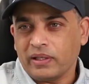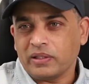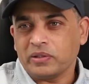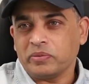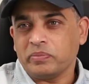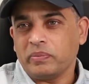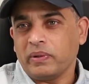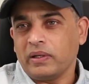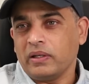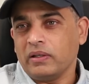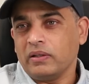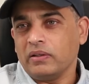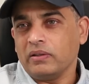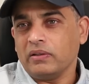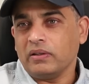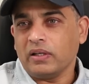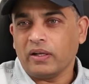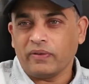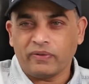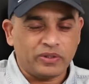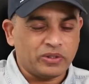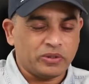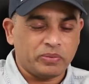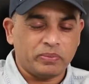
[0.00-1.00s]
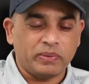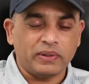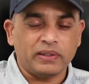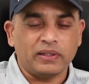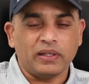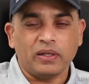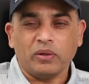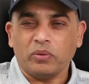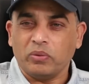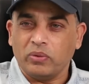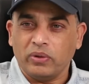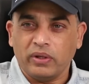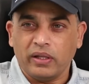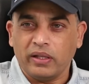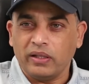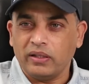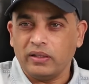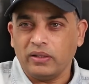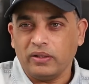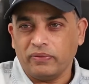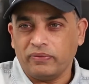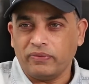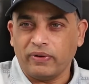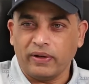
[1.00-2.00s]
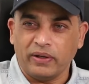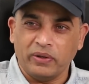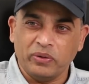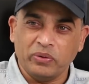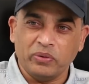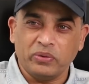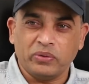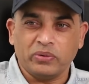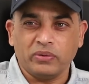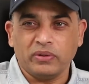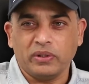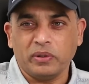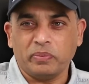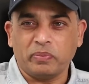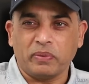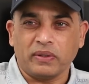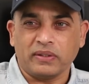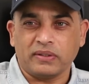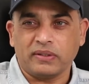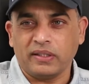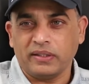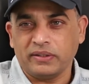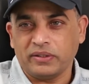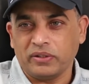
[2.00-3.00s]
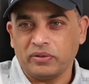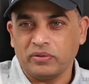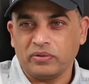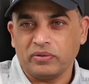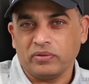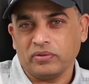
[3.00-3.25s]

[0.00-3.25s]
అండ్ హస్బెండ్ లవర్స్ మధ్యలో ఉండేది ఫన్ ఉంటుంది ఫ్రస్ట్రేషన్